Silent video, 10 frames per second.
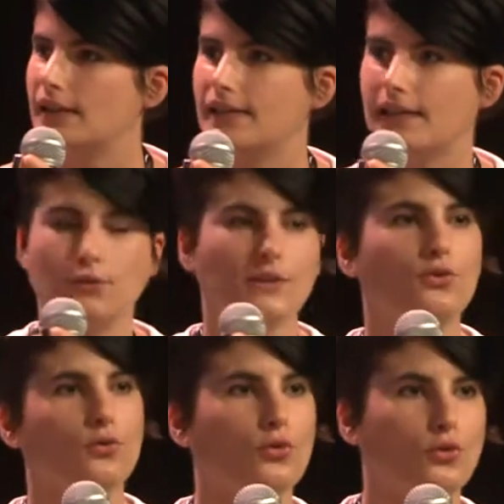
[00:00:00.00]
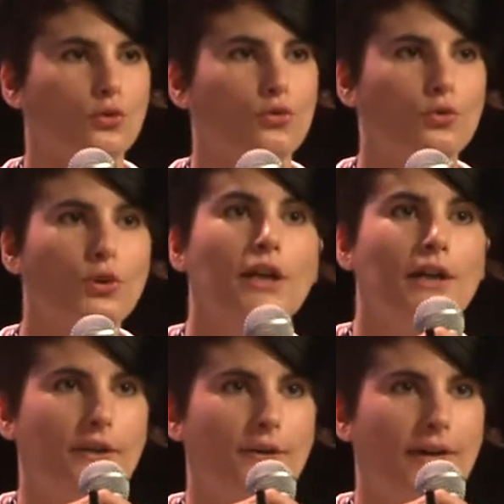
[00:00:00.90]
les linguistes autour de nous
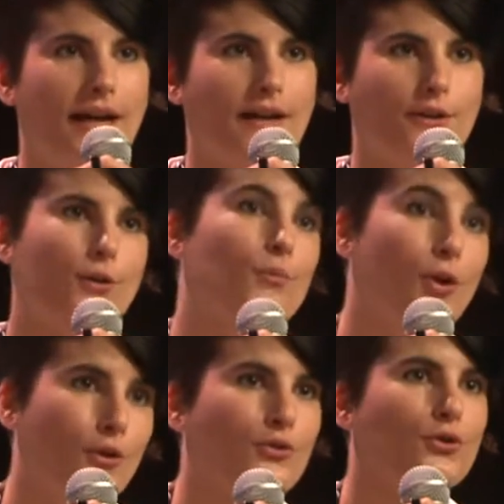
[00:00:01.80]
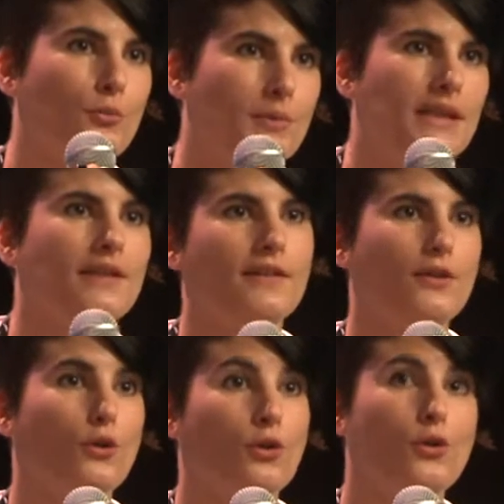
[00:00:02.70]
à comment nommer
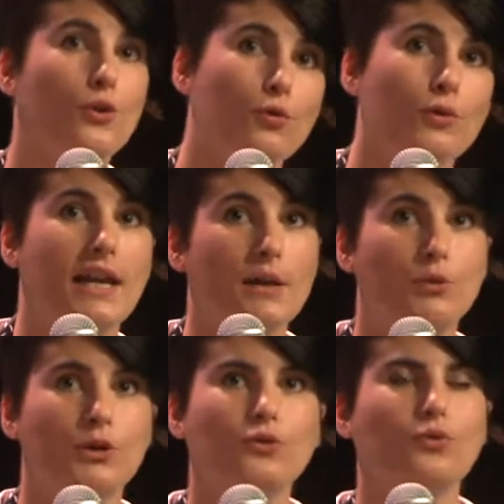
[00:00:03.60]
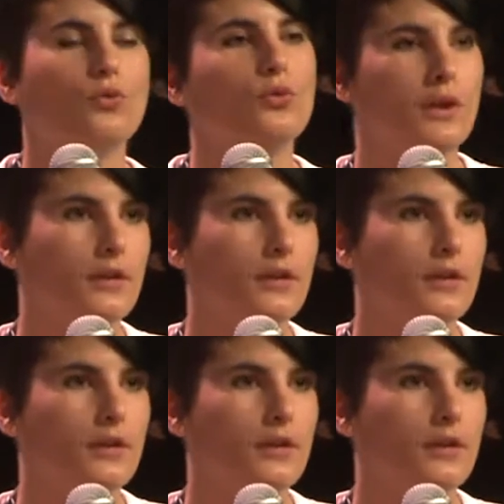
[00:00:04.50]
le ou la botte ou